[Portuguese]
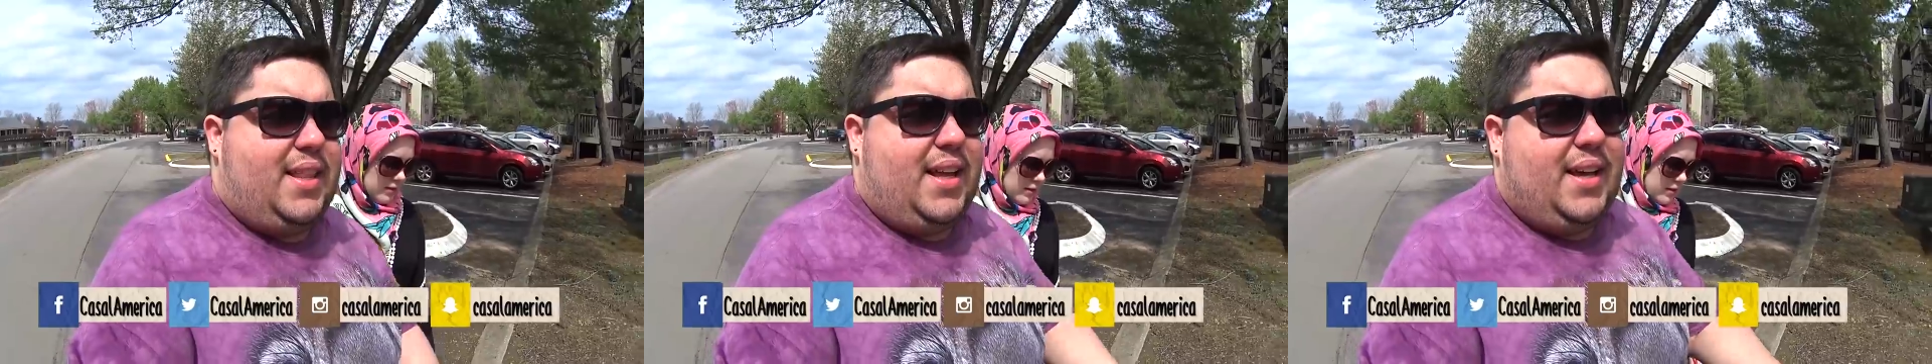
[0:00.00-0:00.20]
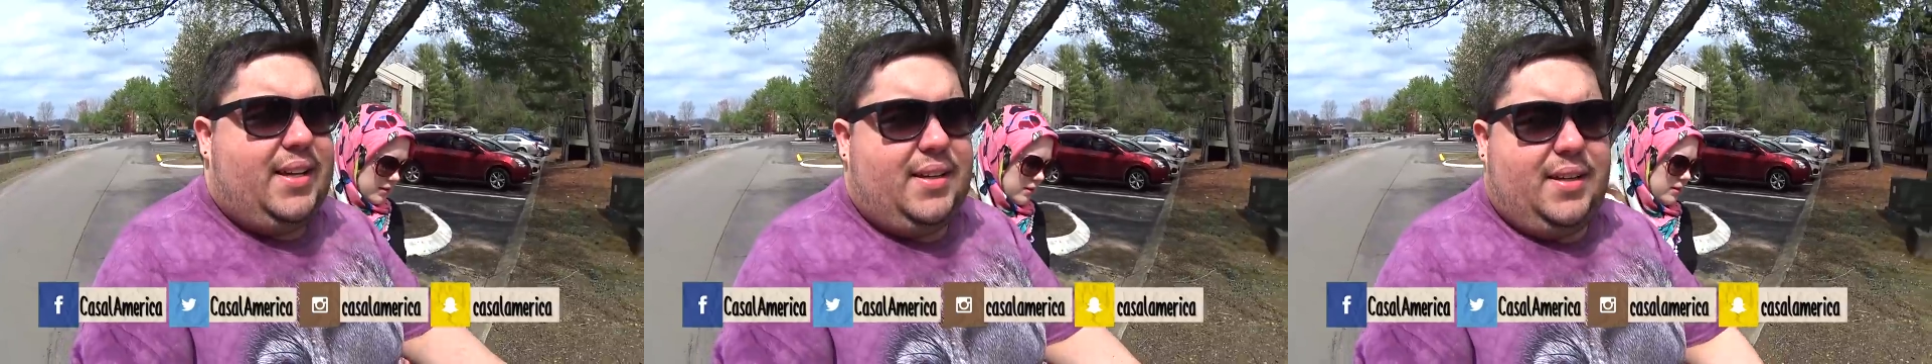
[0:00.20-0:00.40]
ir
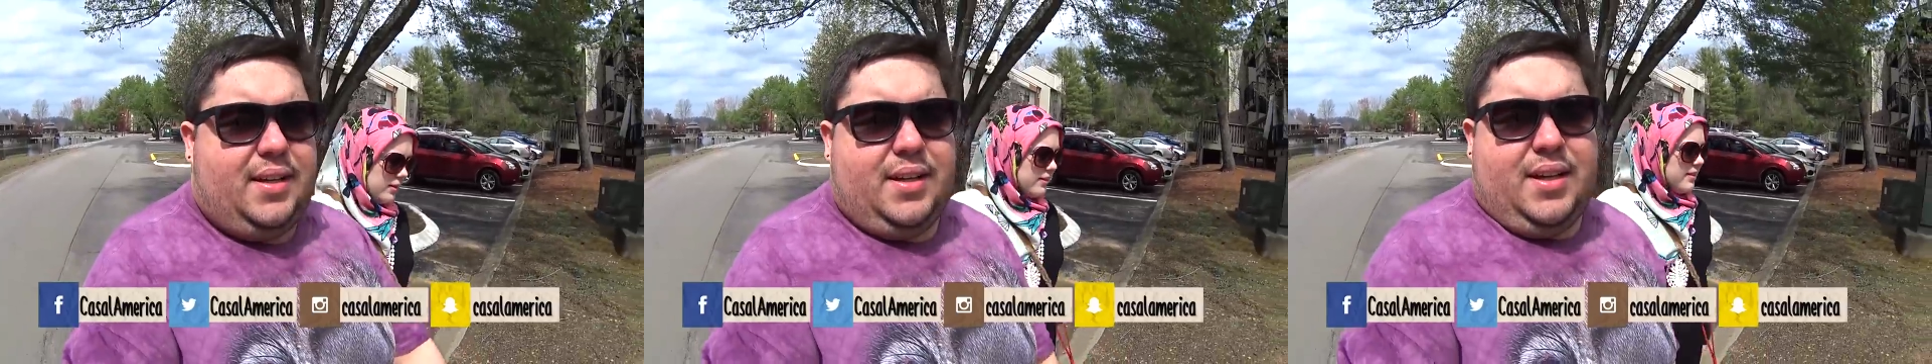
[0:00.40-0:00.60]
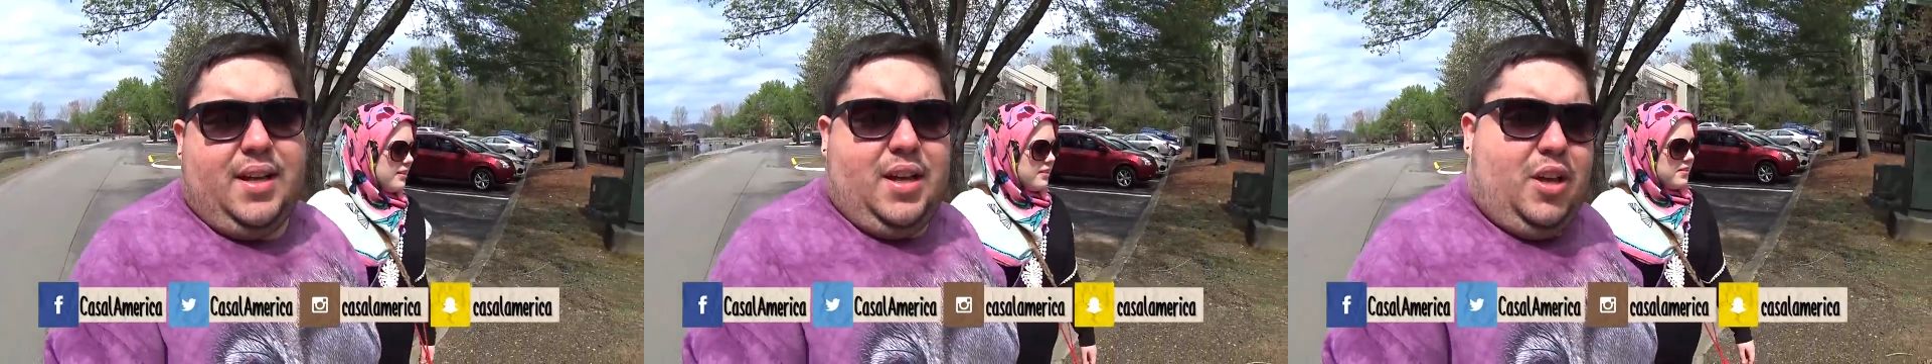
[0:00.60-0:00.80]
lá.
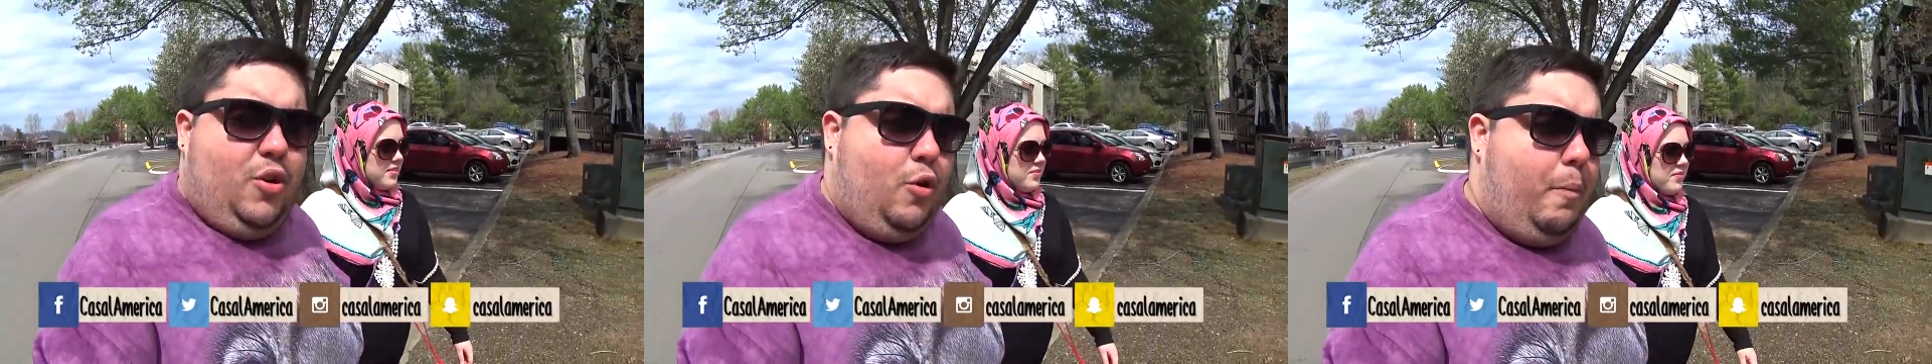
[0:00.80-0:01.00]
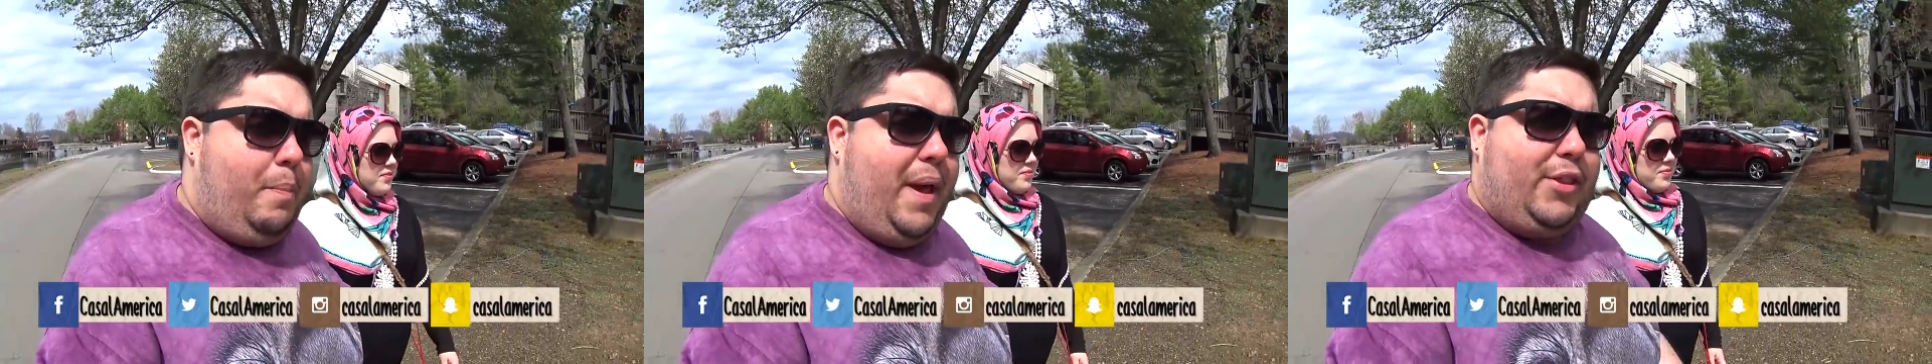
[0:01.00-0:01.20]

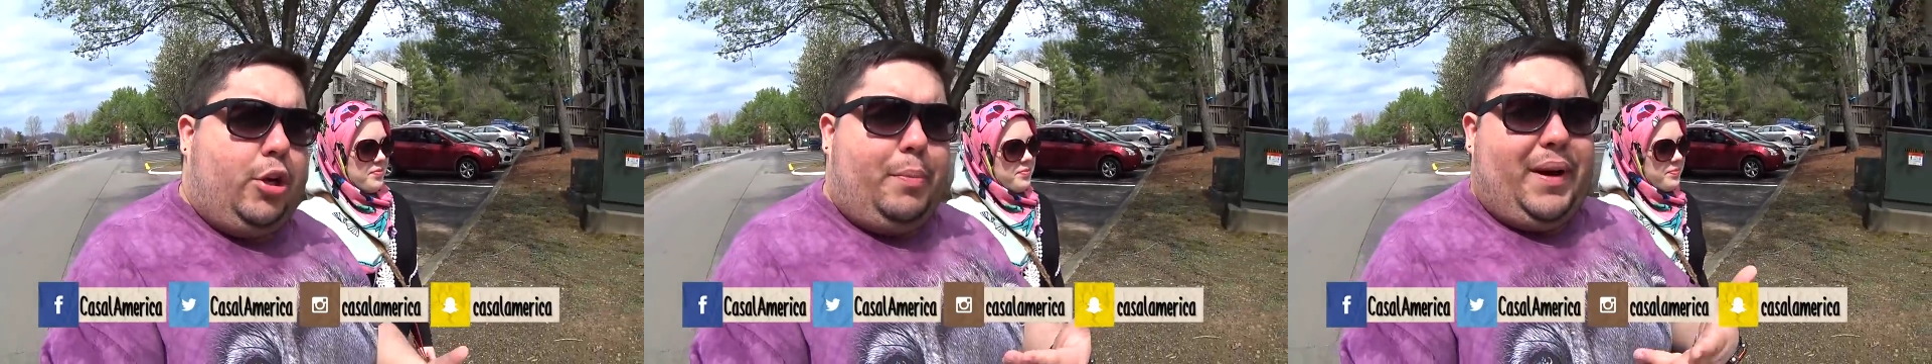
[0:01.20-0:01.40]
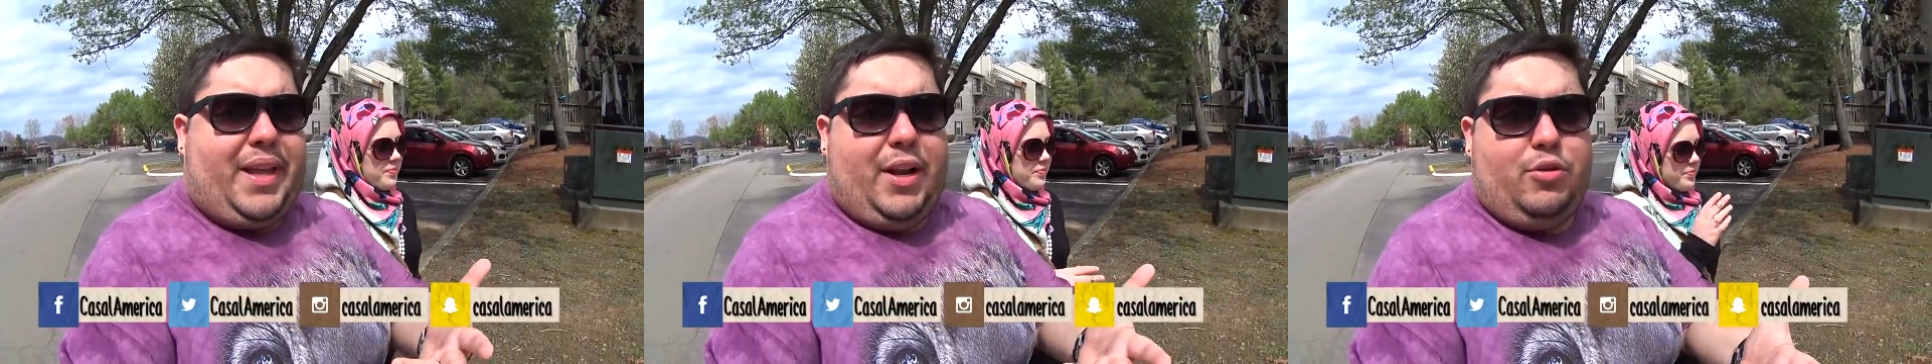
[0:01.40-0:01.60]
O
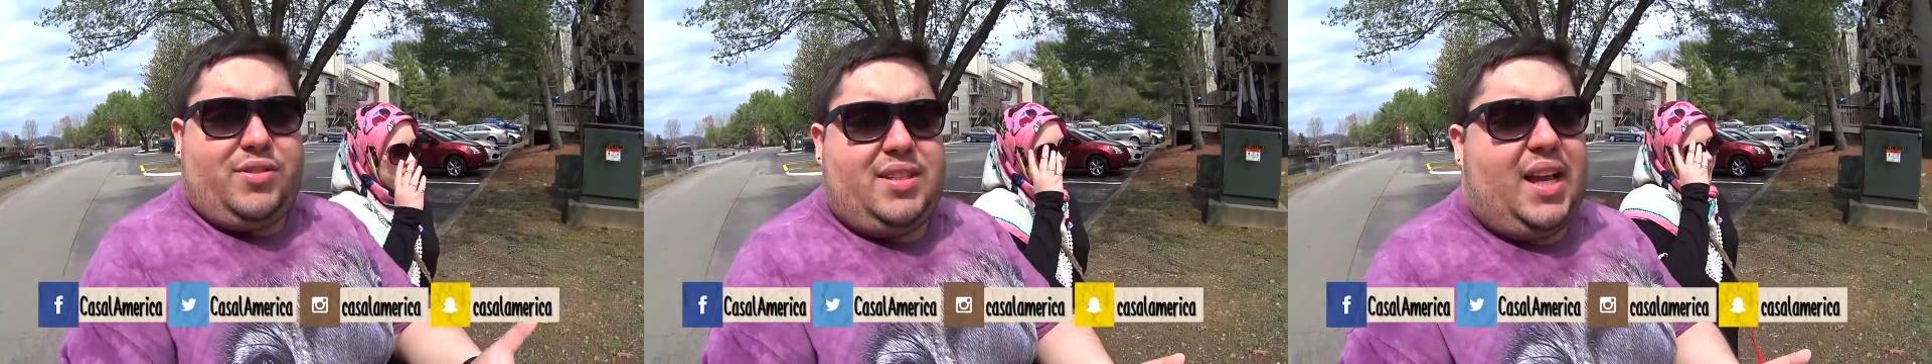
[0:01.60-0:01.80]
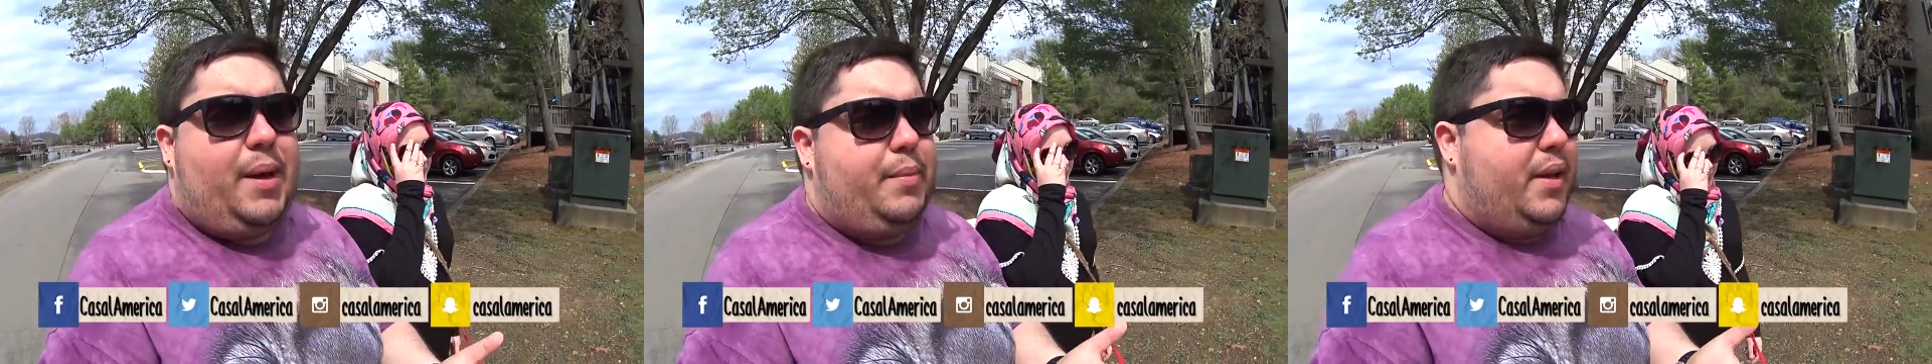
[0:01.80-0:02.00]
Patreon, pra quem não
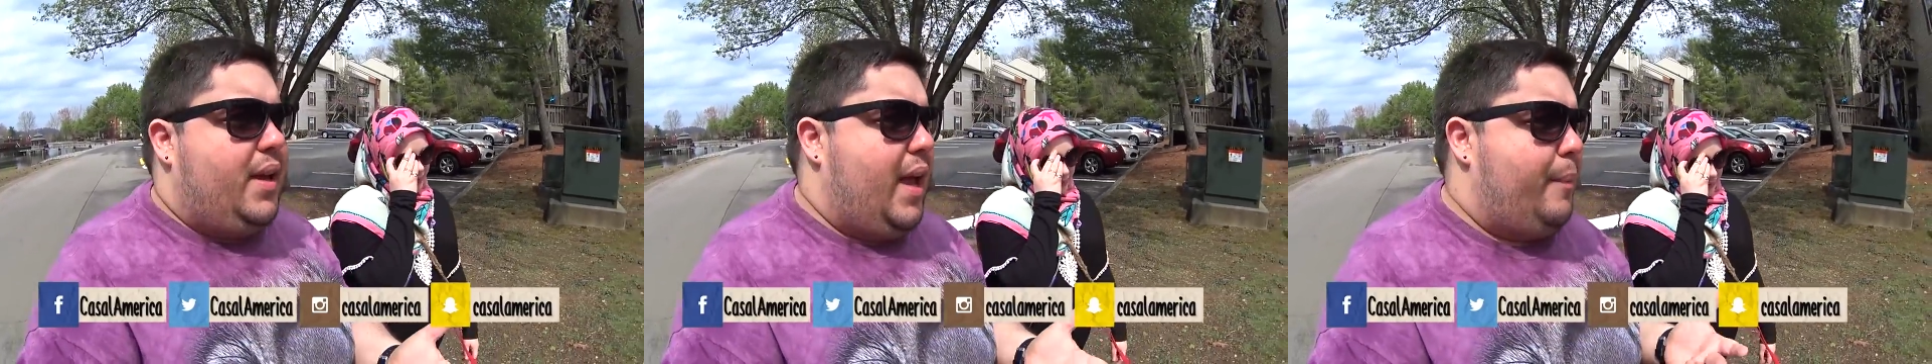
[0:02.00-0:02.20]
sabe,